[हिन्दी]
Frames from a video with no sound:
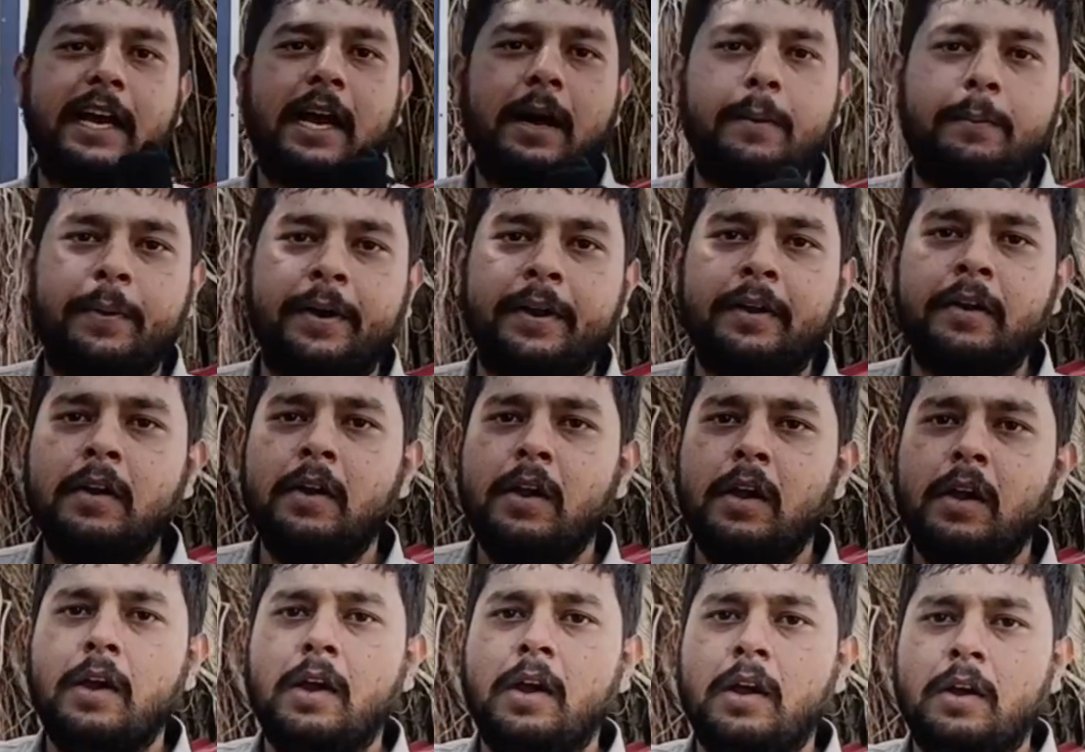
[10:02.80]
जगह पर
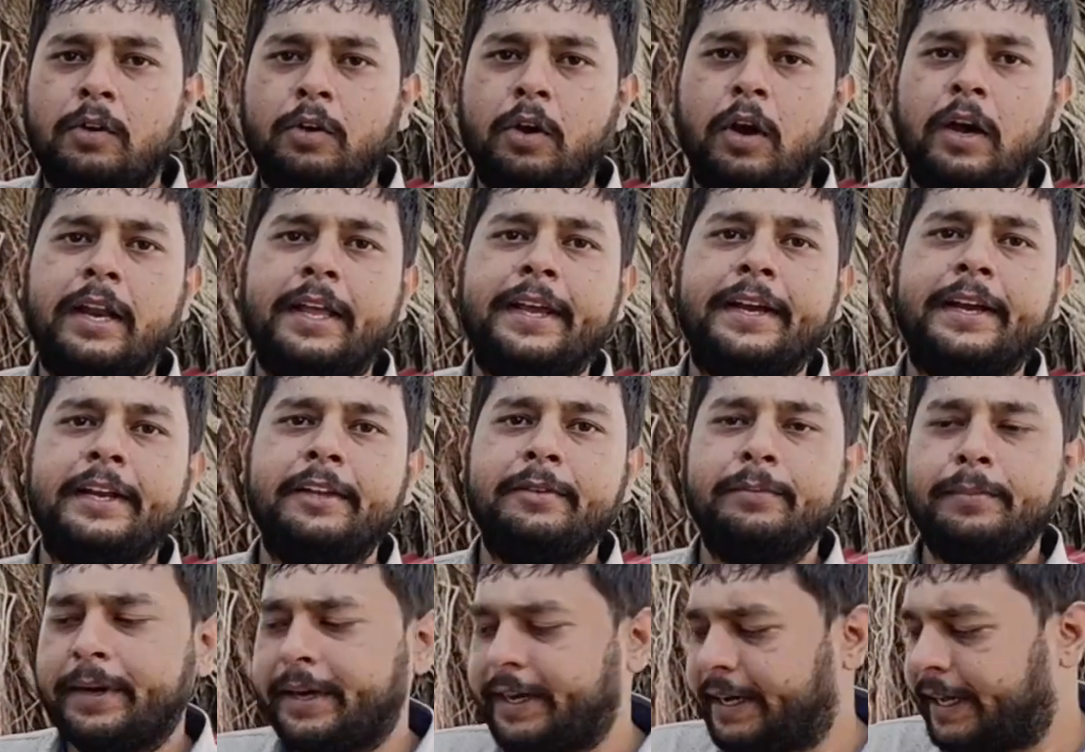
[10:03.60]

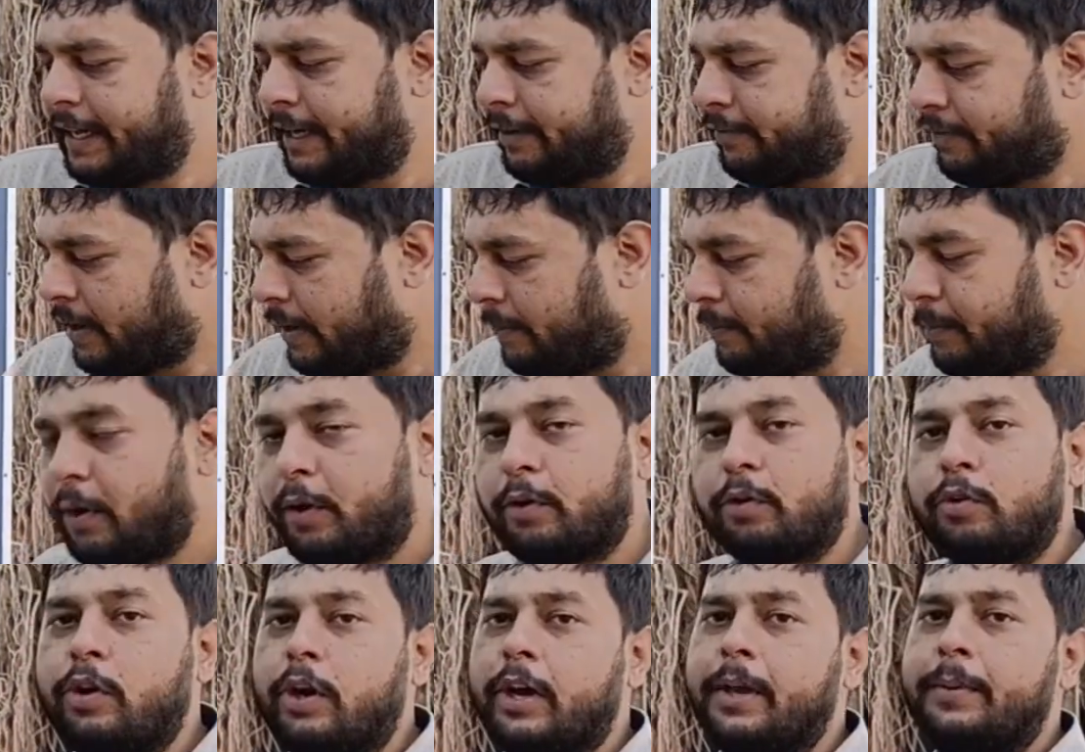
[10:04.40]
डॉलीगंज में डेयरी फार्म में
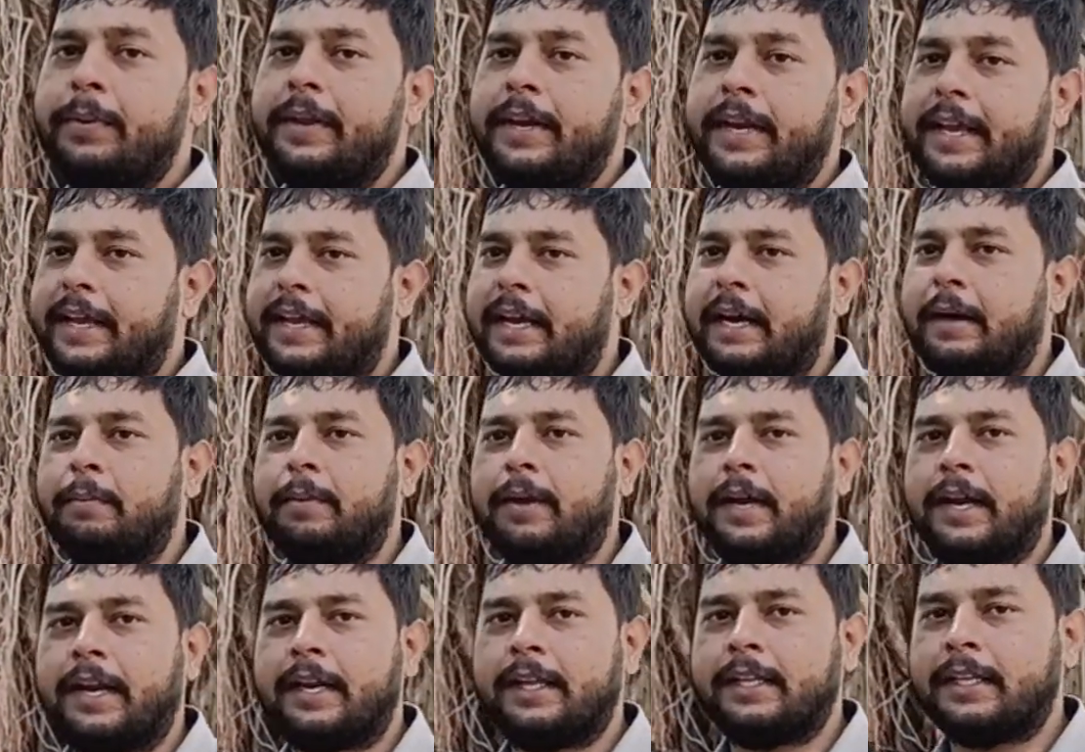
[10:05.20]
और कोई भी नहीं
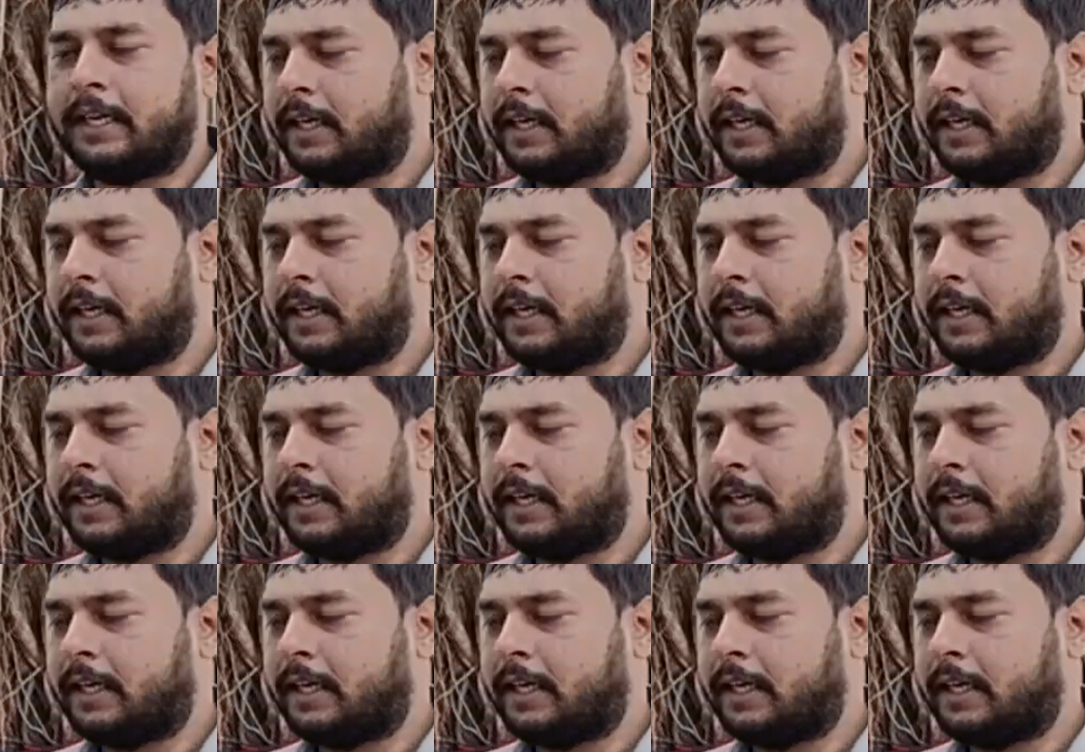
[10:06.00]
काम कर रहा